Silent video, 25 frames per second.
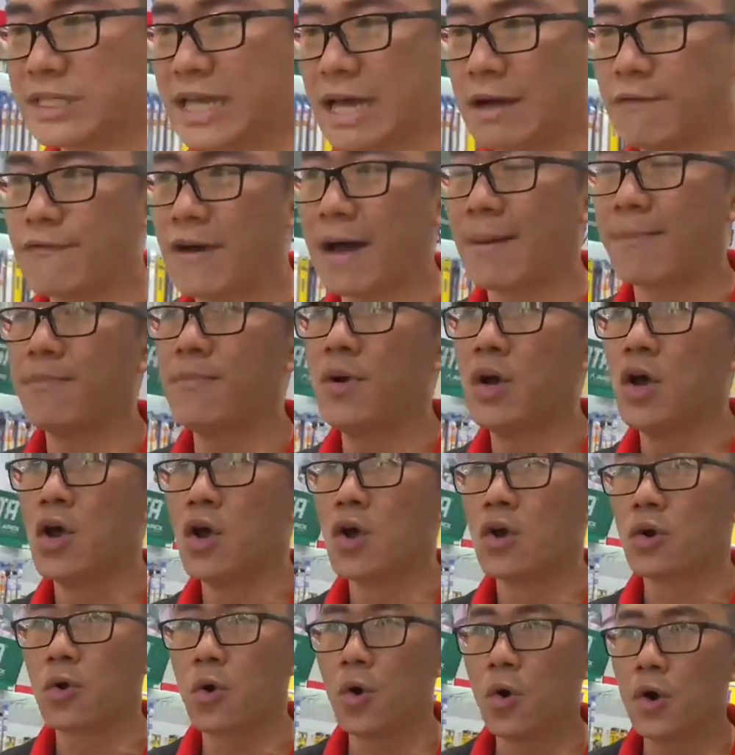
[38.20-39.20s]
sản phẩm
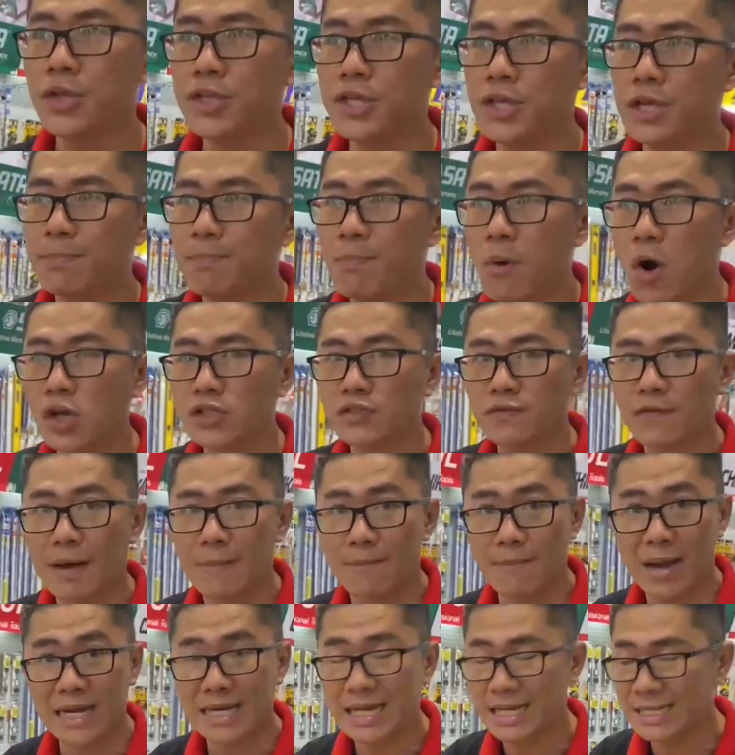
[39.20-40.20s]
của như Bosch và
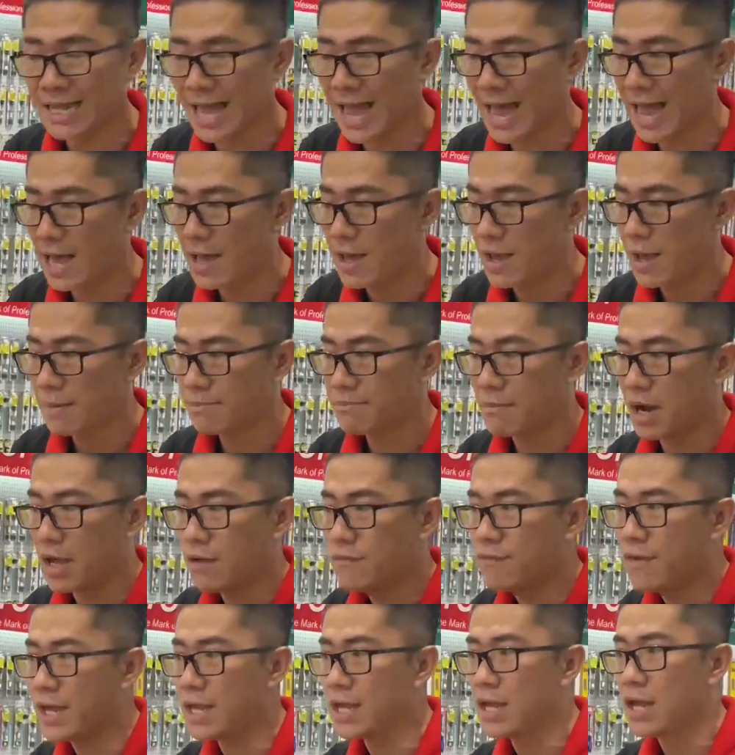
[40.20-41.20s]
Makita
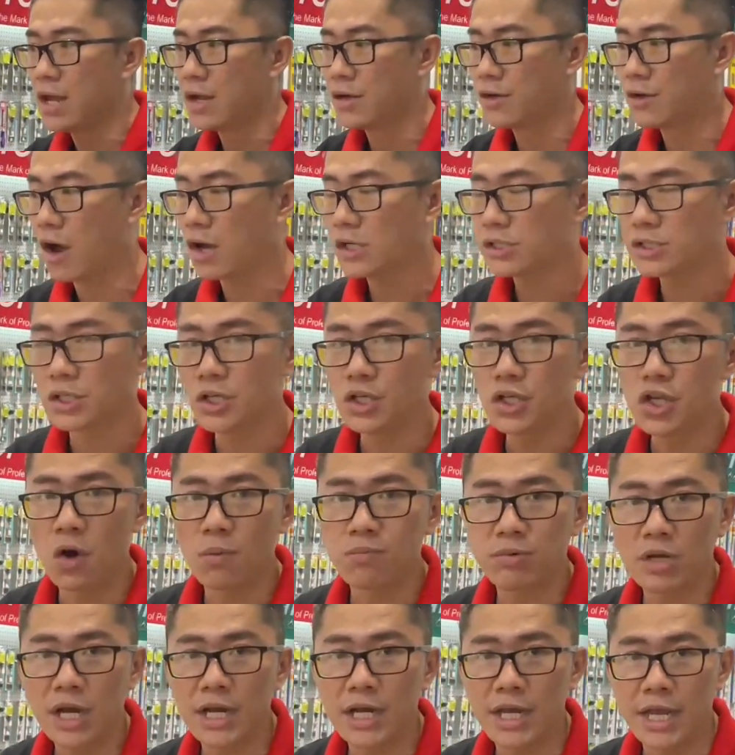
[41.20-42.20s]
bởi vì nó sử
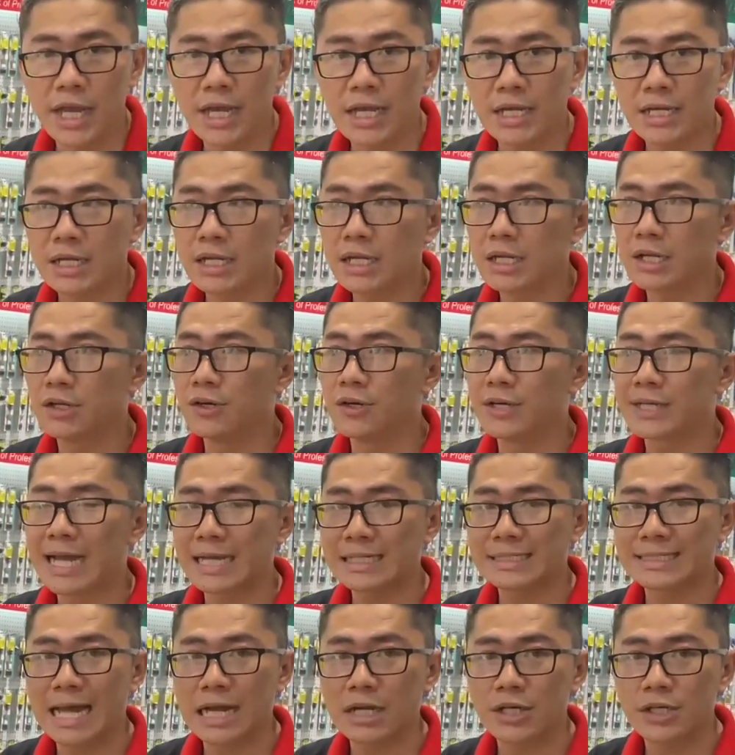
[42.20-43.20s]
dụng cái đĩa lưỡi
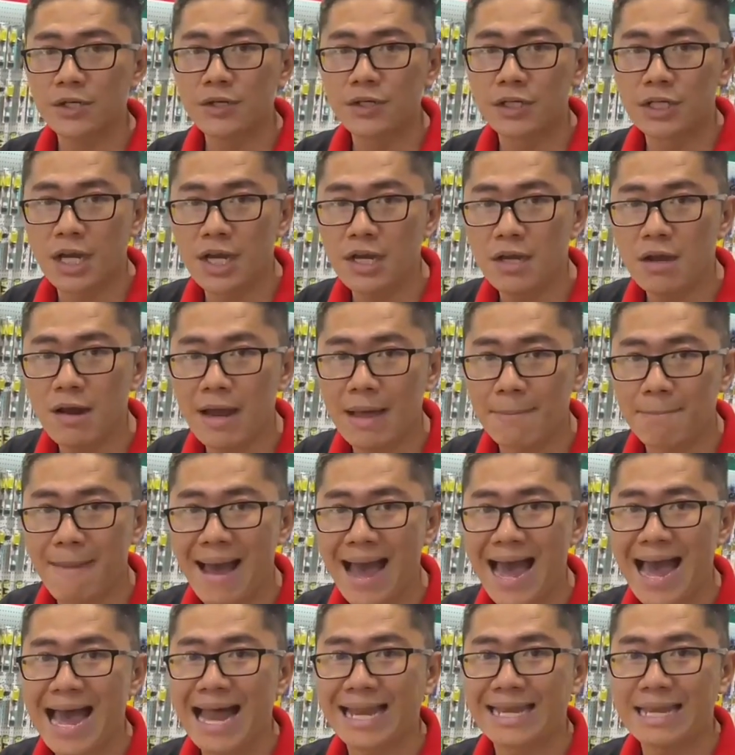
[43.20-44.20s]
cắt sắt đường kính đó là
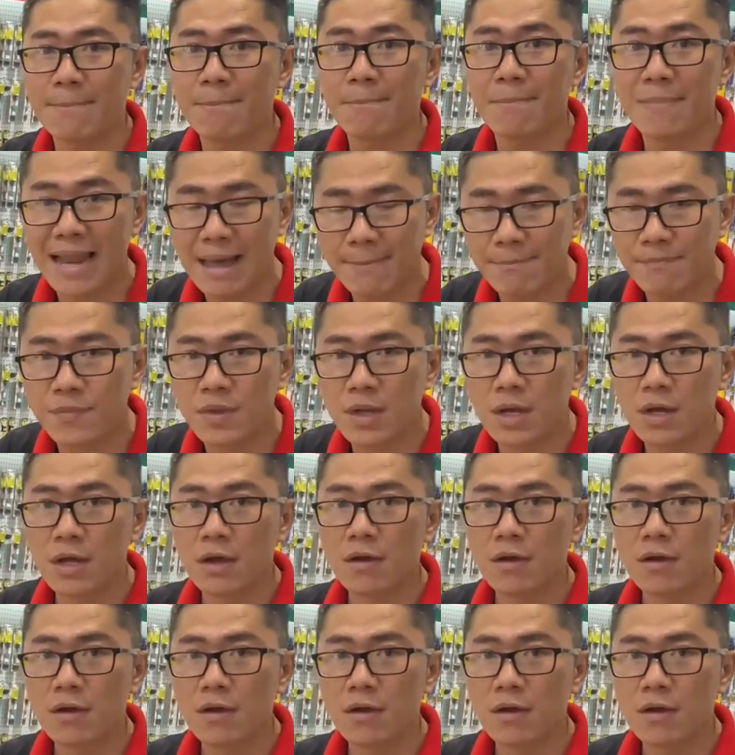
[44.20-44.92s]
355